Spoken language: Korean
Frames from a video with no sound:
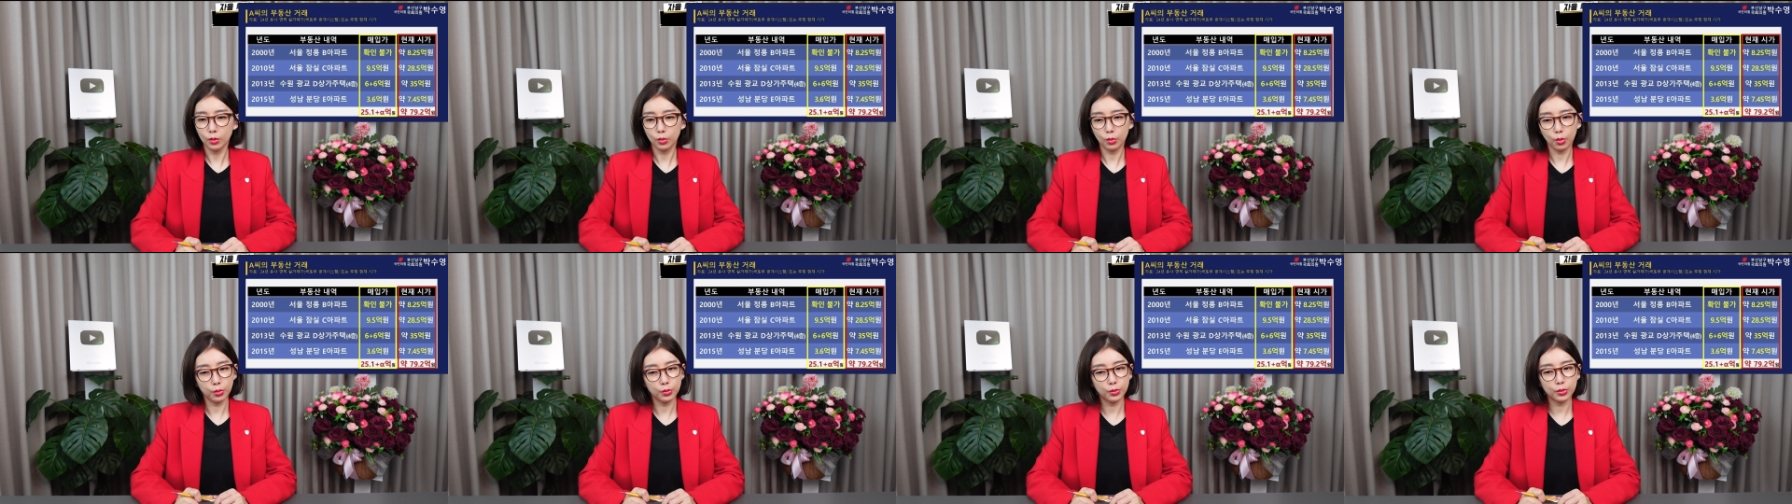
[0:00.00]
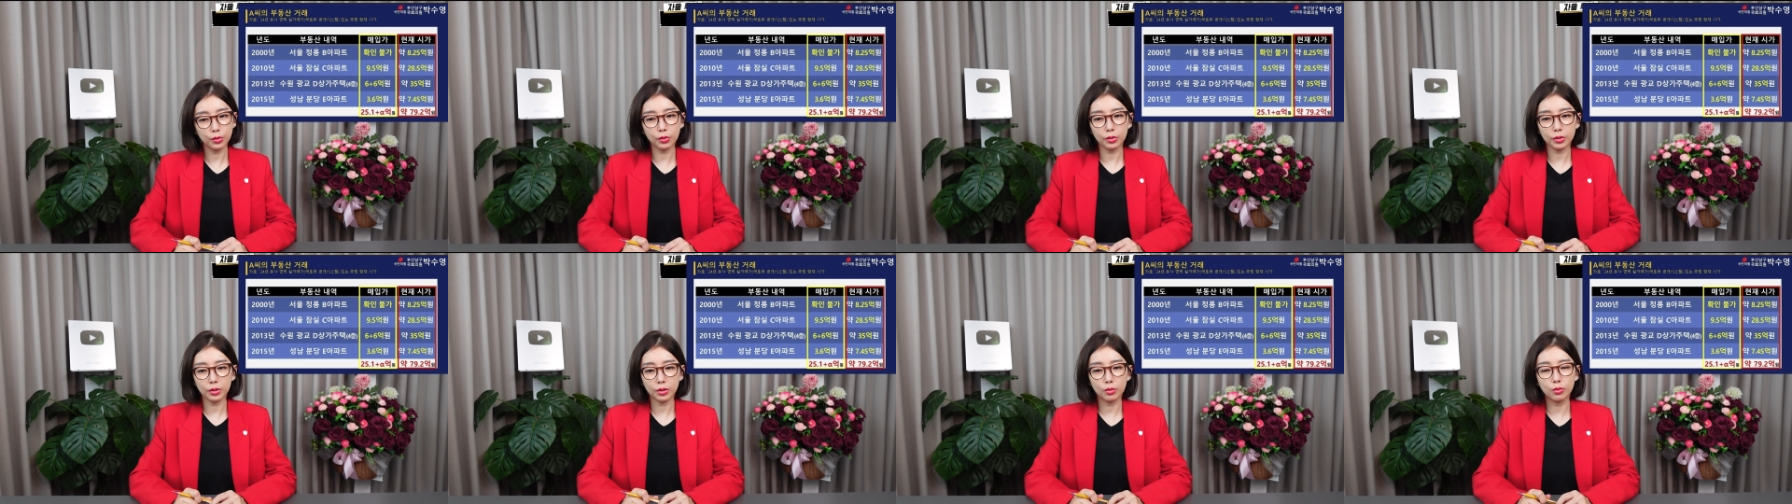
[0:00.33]

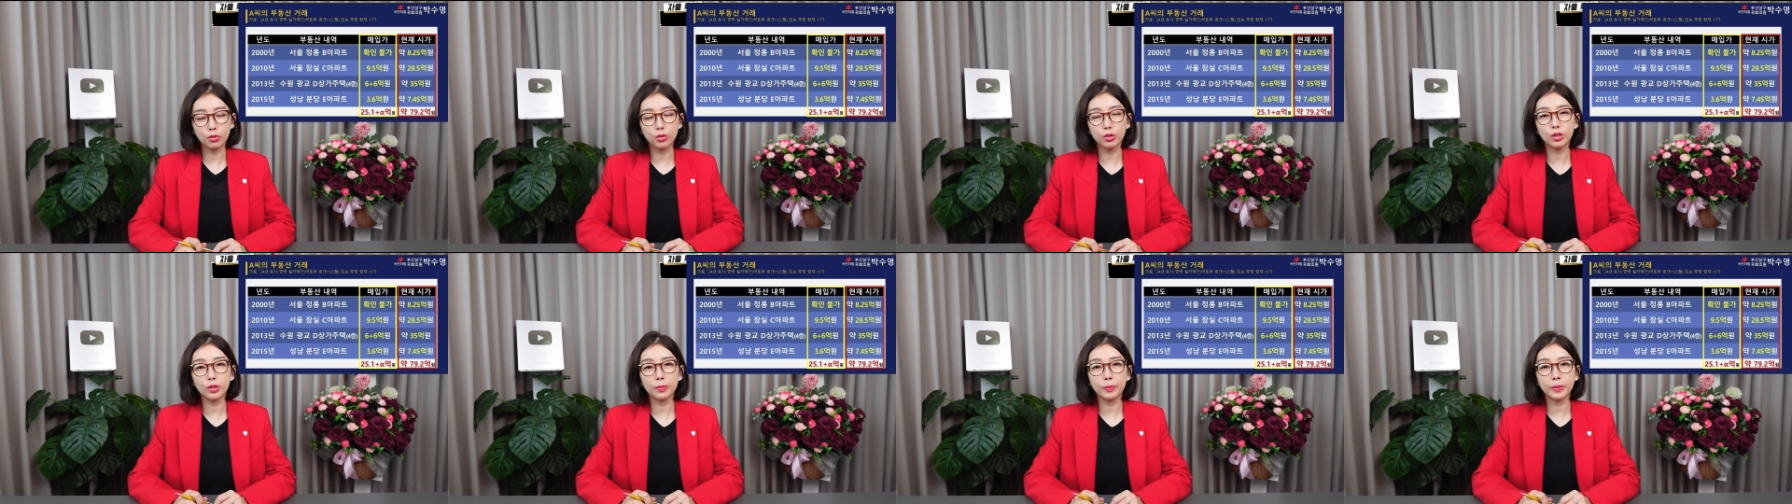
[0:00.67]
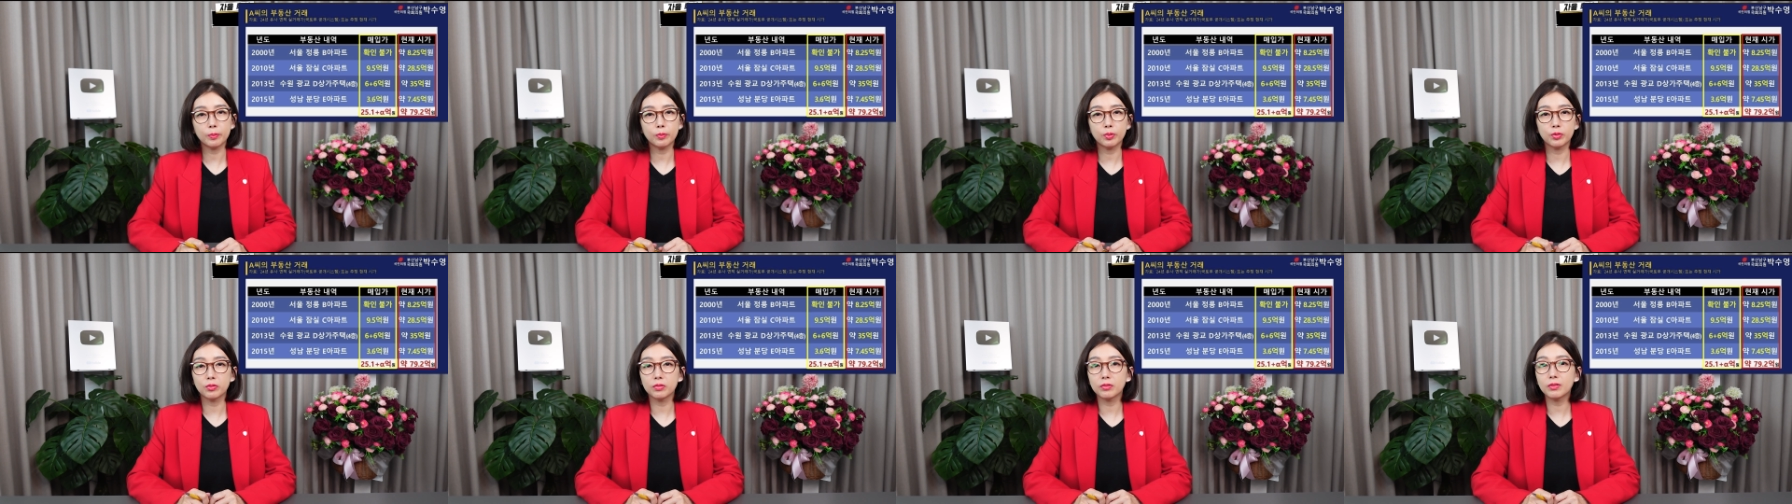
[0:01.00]
도저히
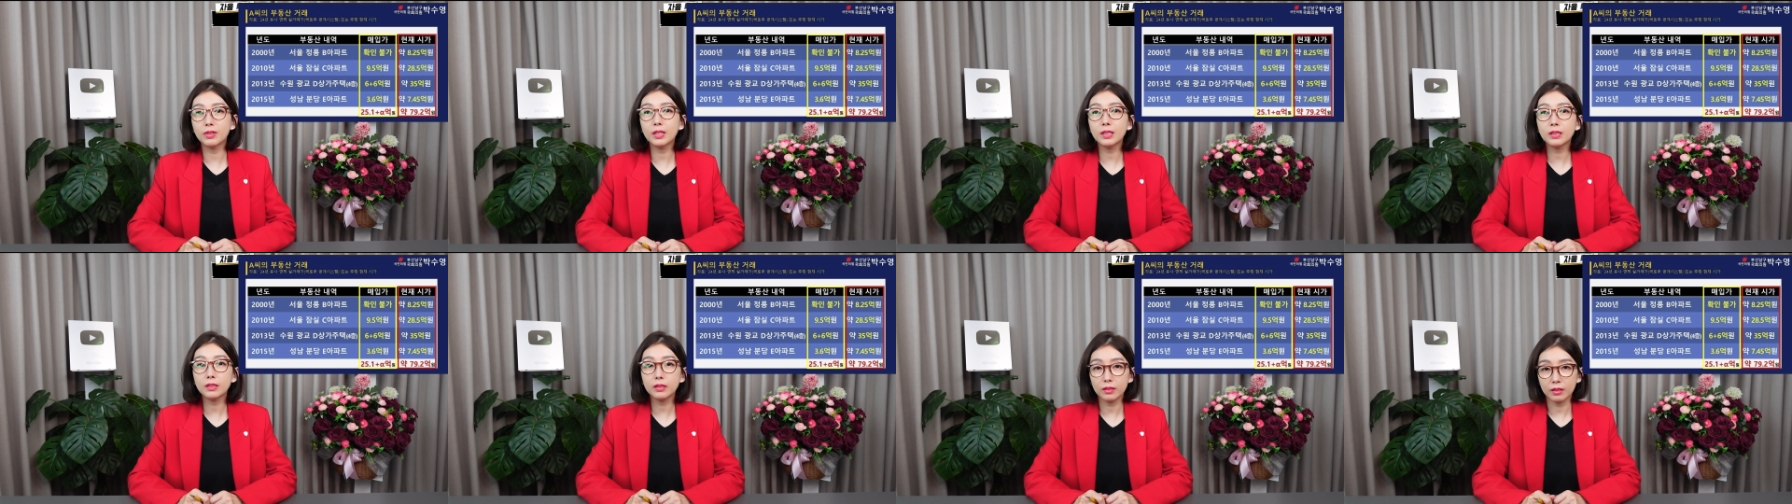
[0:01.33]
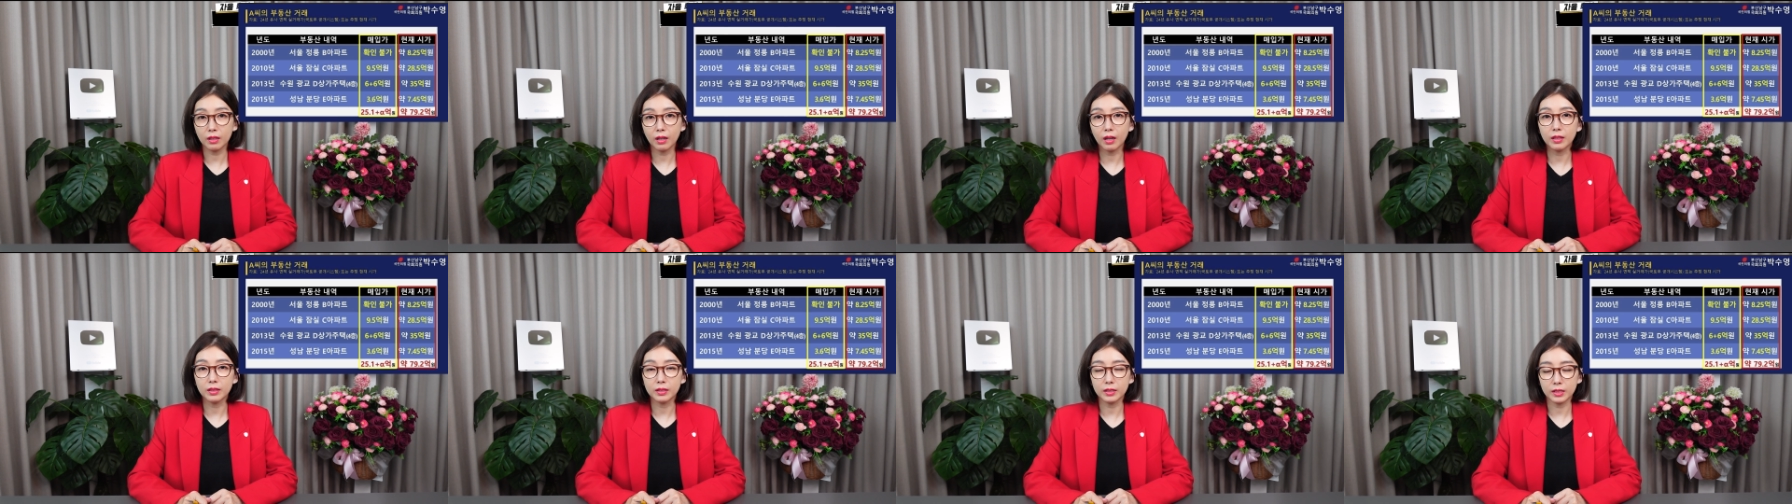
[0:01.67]
구입이
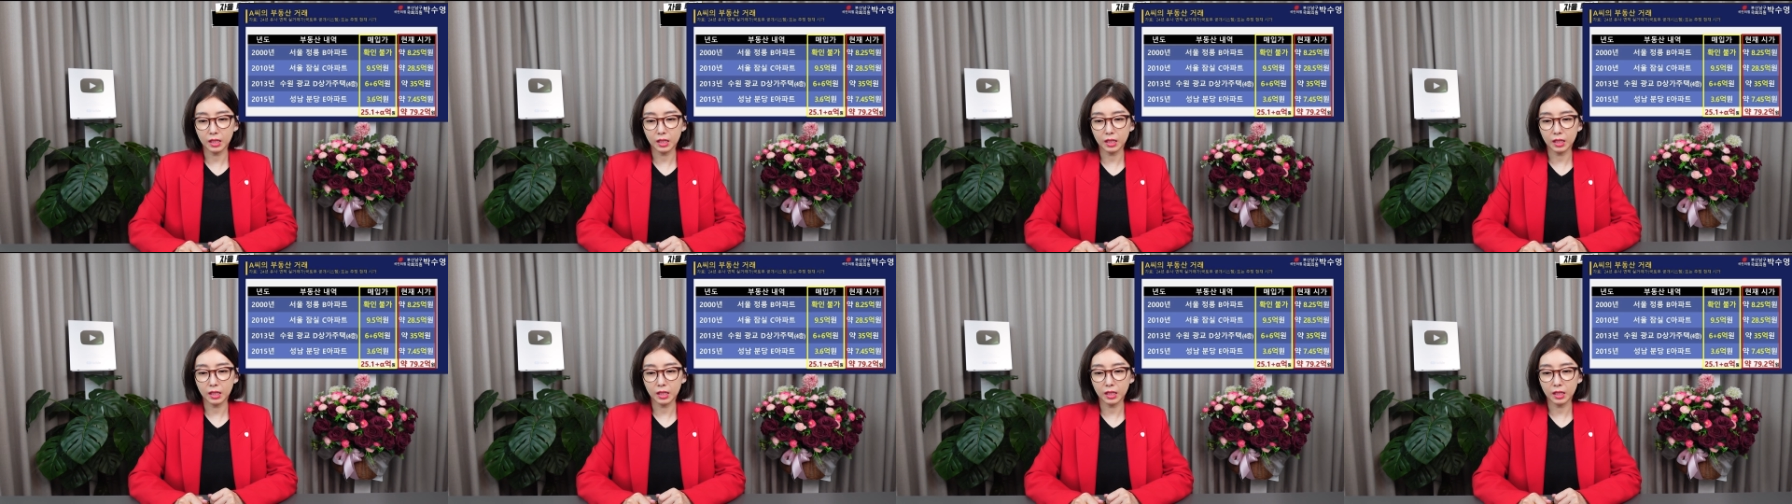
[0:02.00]
불가능한